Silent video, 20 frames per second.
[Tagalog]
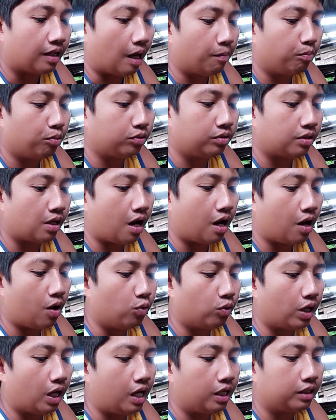Tapos sa
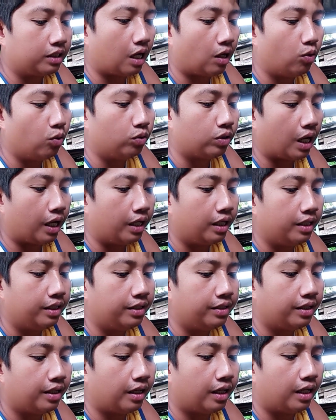uh, Uray at
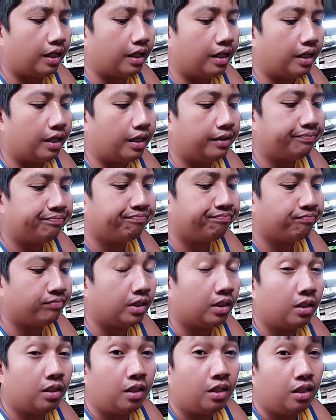Kalunay, uh,
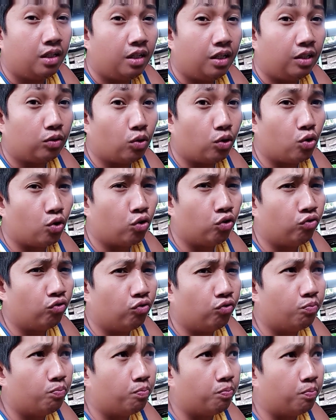ito yung
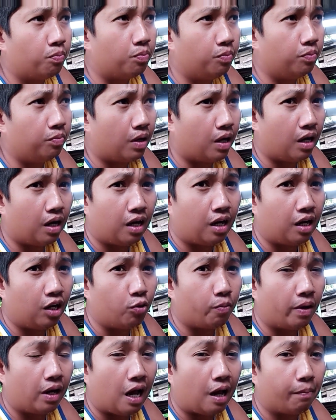uh,
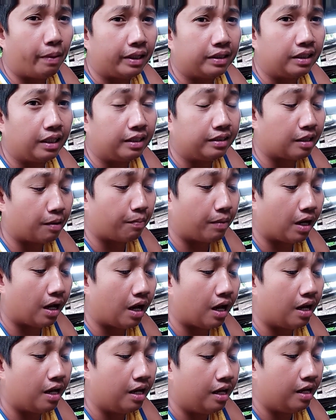lumalaban din sa
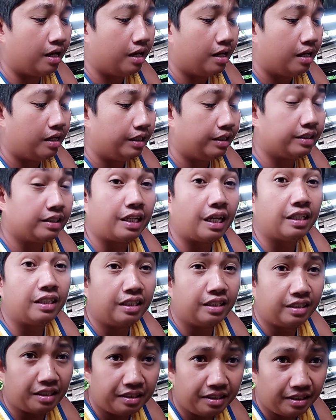mga
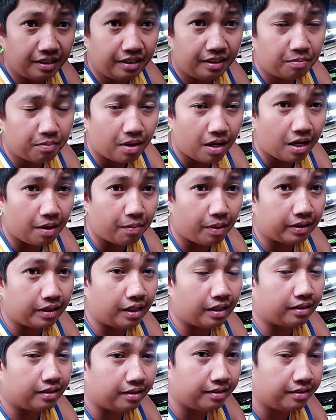skin disease mga
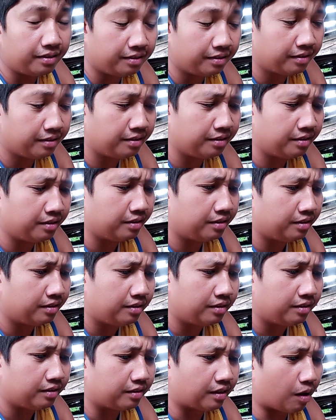kabakil.
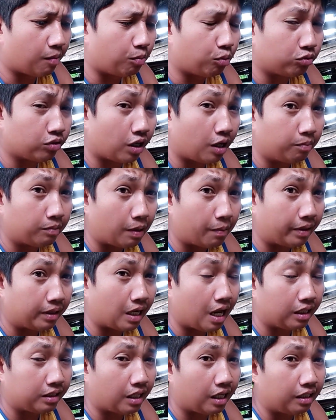Tapos alam
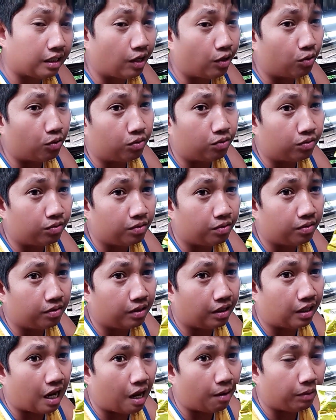naman natin na
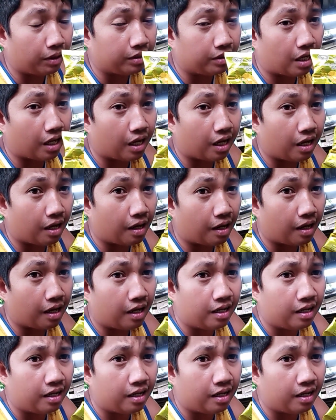yung ginamit na